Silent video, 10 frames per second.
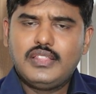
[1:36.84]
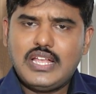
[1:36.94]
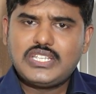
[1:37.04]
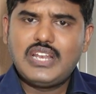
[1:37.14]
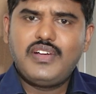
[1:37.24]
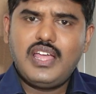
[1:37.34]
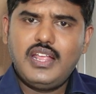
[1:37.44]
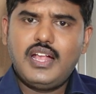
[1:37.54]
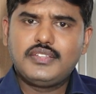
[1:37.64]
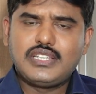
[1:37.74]
దశల
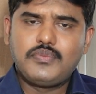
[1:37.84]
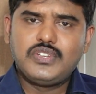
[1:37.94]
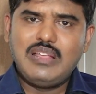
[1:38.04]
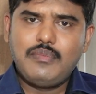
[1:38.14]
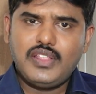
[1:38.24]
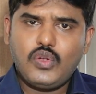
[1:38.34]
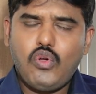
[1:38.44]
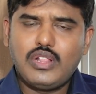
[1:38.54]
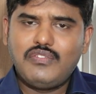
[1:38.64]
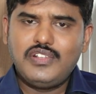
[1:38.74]
వారీగా సబ్సిడీ మీద
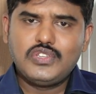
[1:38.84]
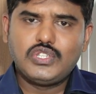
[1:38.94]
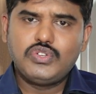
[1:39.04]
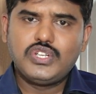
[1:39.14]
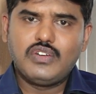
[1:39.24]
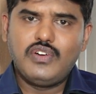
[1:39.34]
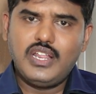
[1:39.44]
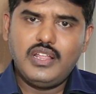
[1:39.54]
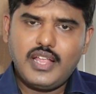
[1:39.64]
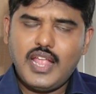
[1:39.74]
కోత విధిస్తూ
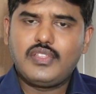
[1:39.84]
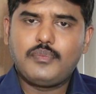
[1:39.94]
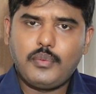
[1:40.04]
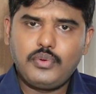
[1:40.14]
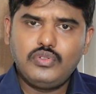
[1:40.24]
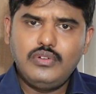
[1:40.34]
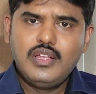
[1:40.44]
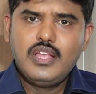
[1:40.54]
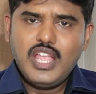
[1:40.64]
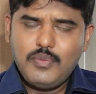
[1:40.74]
వచ్చినటువంటి కేంద్ర ప్రభుత్వం
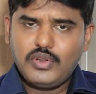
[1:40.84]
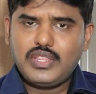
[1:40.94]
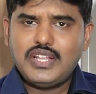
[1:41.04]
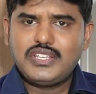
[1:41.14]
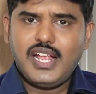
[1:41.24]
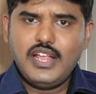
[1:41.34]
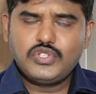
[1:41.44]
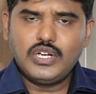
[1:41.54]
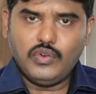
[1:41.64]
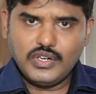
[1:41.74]
ఇప్పుడు తాజాగా
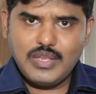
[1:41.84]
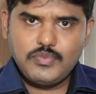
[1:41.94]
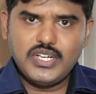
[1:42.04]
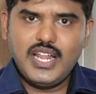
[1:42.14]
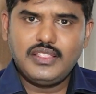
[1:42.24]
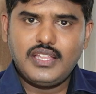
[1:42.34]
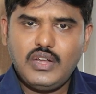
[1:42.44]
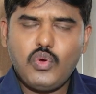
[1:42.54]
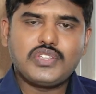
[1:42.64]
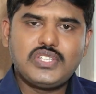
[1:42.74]
ఇస్తున్నటువంటి సబ్సిడీ ఎంత
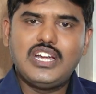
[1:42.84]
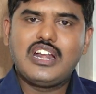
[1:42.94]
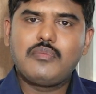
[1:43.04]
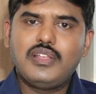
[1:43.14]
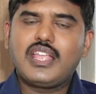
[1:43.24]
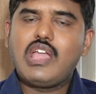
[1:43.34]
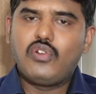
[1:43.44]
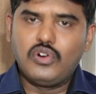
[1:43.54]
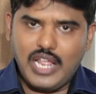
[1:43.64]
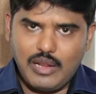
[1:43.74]
అంటే ఒక సిలిండర్ మీద
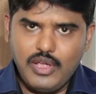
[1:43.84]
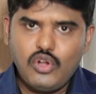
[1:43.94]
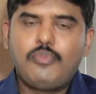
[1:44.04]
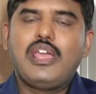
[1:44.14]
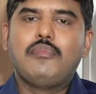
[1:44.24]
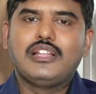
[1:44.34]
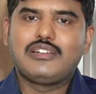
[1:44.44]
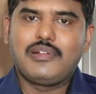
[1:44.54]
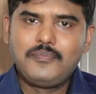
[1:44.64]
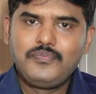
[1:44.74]
కేవలం నలభై రూపాయలు
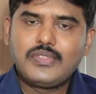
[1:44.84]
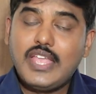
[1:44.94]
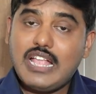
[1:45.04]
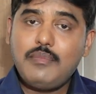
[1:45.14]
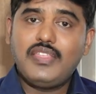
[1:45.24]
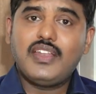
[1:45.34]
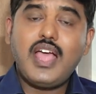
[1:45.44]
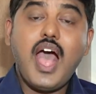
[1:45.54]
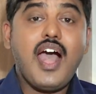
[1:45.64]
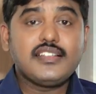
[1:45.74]
మాత్రమే ఇక మీదట
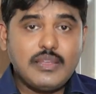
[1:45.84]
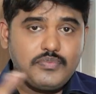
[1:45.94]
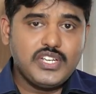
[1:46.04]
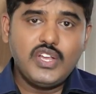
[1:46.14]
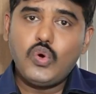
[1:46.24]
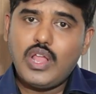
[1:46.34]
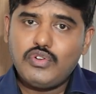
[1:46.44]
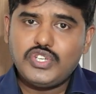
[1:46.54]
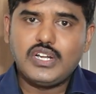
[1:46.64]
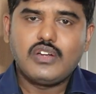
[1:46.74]
ఆ సబ్సిడీ కూడా
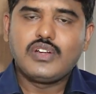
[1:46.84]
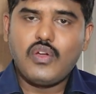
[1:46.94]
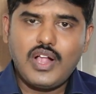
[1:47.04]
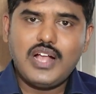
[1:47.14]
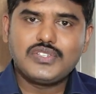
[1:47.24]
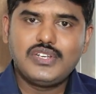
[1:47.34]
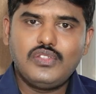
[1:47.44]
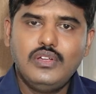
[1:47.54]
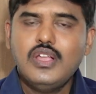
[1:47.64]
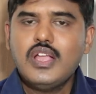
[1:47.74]
వచ్చేటటువంటి అవకాశం
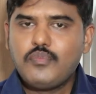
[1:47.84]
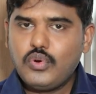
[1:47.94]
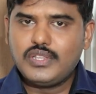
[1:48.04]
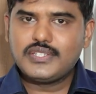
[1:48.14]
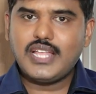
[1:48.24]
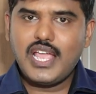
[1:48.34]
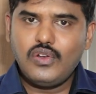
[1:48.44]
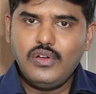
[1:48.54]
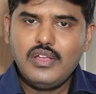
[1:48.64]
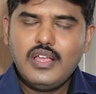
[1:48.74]
లేదు పూర్తి స్థాయిలో